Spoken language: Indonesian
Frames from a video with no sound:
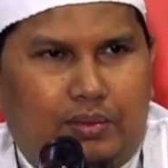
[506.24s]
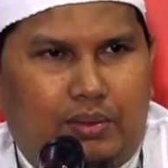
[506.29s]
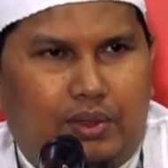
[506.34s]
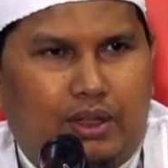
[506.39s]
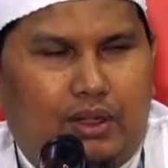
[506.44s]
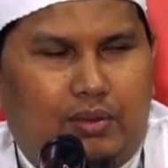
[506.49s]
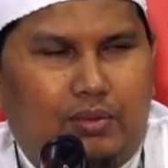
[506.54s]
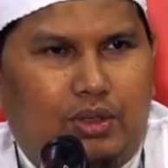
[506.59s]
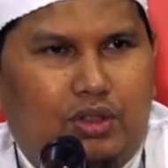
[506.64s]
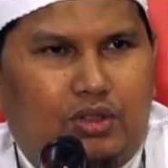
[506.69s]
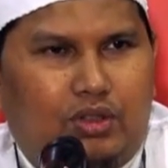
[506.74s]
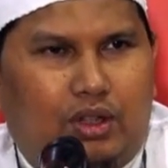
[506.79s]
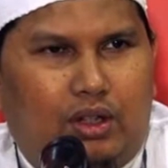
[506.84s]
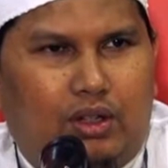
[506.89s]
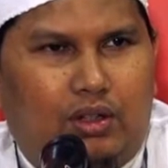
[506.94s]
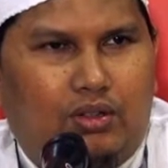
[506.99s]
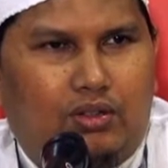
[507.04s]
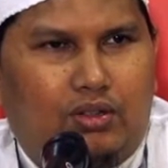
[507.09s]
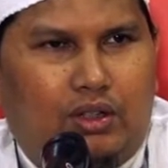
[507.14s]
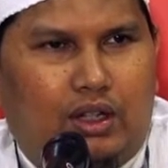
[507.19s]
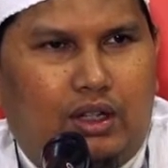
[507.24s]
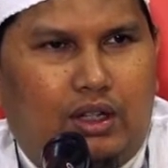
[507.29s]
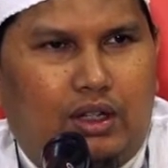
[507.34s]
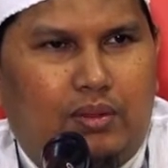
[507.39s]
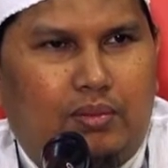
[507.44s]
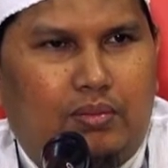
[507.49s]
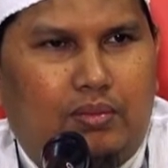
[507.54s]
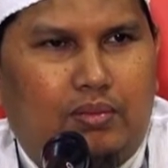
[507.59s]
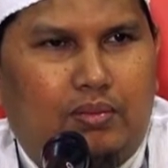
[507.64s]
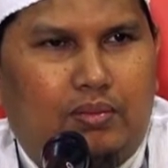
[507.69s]
sabda Nabi sallallahu alaihi
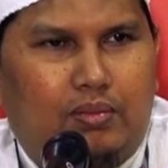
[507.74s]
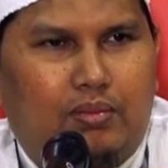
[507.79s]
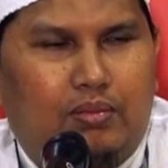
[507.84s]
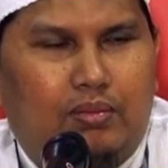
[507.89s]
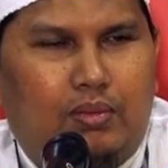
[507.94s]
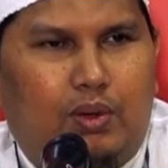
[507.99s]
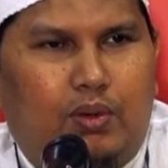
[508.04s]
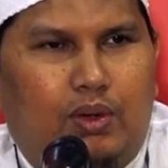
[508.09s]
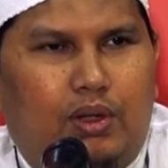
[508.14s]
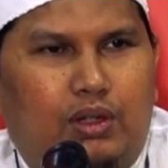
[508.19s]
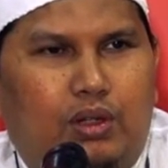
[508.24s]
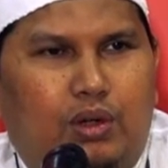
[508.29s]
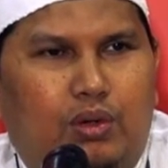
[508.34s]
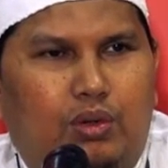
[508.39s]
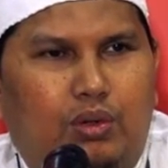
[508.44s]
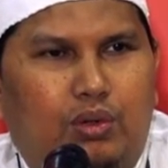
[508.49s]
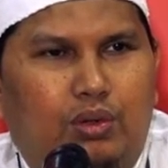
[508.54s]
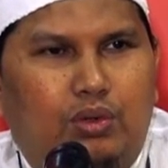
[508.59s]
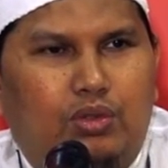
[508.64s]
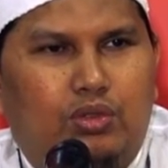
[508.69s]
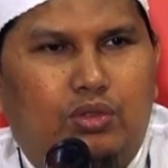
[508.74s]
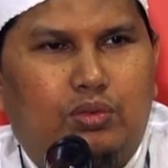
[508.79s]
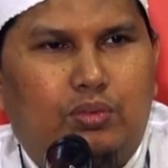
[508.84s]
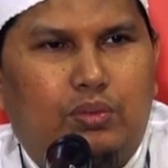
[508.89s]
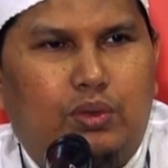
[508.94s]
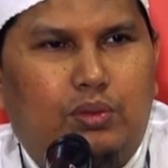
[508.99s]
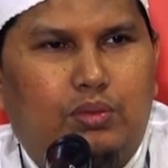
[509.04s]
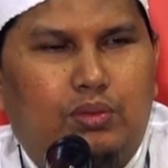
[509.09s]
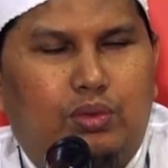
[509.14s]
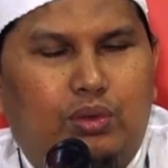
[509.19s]
wasallam bahwa dahulu
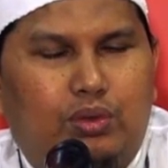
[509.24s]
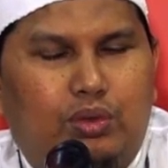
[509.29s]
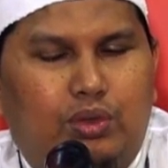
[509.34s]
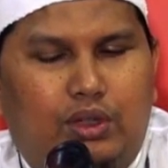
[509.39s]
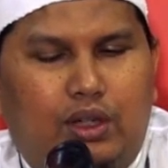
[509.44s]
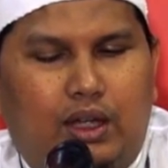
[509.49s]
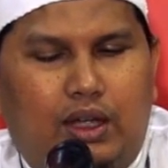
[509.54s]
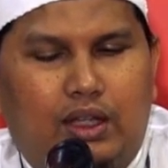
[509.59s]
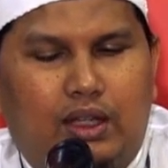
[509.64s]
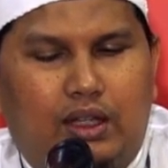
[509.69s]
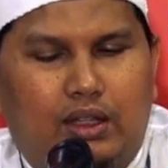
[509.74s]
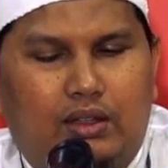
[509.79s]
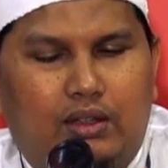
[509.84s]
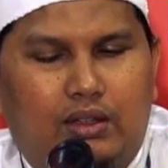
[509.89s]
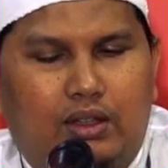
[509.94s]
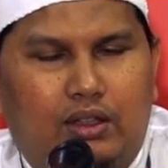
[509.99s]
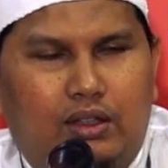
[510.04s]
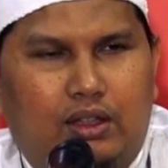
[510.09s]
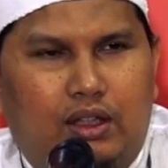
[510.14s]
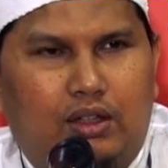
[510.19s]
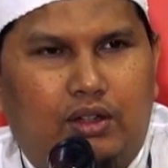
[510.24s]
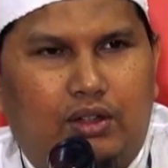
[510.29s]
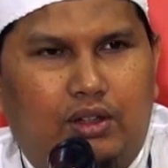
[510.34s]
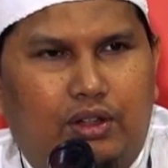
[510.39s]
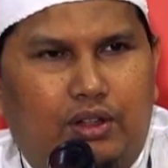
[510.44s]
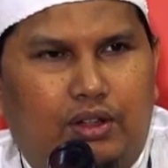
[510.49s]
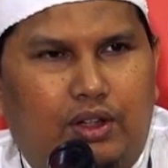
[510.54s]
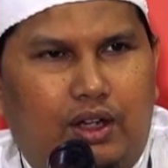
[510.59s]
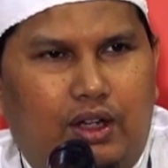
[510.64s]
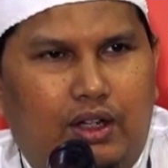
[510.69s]
sebelum turun ayat tentang
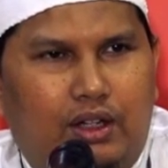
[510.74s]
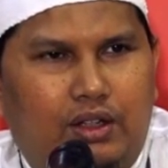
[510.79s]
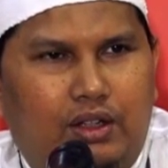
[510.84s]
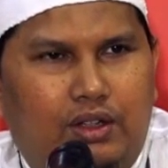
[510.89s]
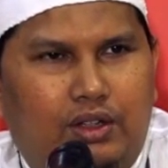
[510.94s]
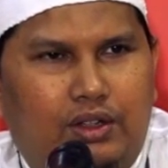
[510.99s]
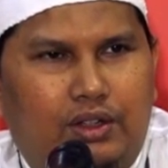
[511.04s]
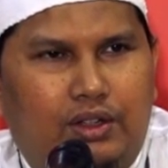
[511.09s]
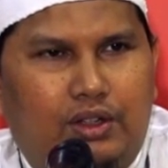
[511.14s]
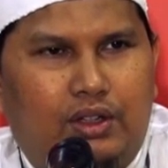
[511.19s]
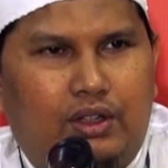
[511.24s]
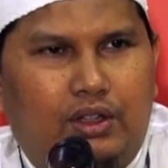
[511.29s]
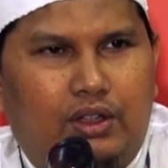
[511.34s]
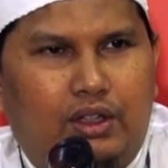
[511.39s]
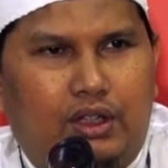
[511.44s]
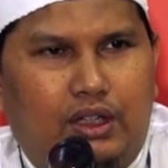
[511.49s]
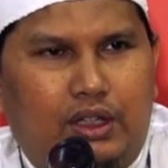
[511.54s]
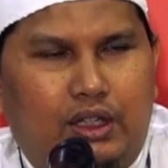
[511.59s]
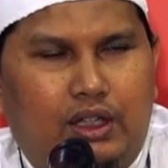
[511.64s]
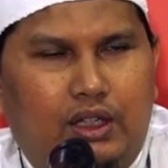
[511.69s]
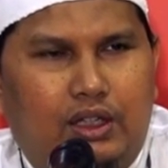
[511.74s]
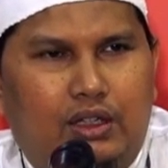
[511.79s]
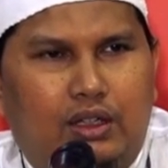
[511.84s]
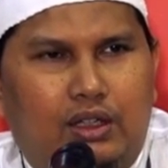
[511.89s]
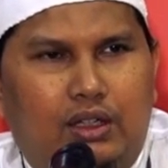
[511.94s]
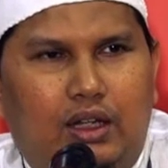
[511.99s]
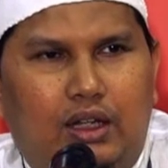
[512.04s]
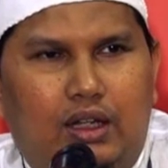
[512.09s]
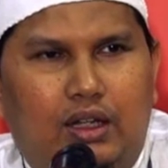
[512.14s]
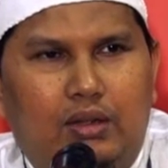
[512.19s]
radhaah ya
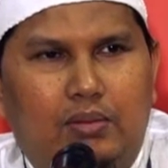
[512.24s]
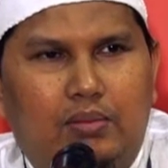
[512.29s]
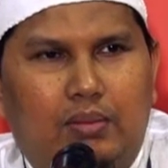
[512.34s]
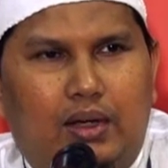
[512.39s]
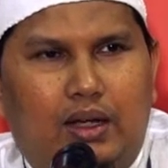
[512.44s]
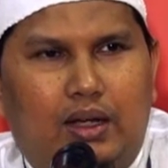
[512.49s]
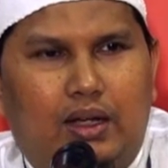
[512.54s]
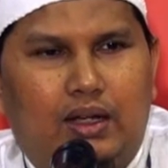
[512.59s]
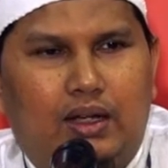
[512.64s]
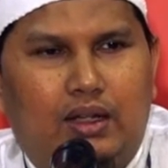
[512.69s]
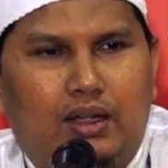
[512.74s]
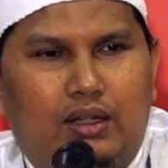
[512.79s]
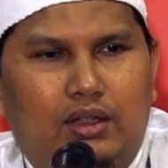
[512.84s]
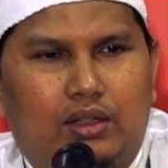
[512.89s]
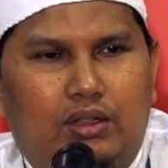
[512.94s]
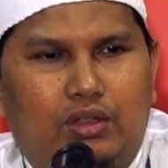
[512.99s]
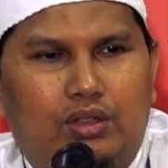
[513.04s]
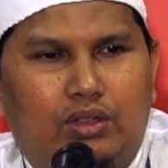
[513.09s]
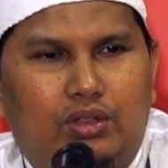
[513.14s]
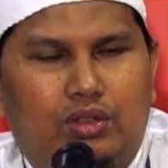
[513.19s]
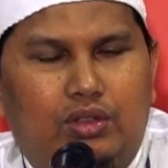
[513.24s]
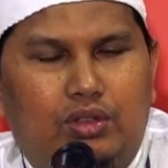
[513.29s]
lima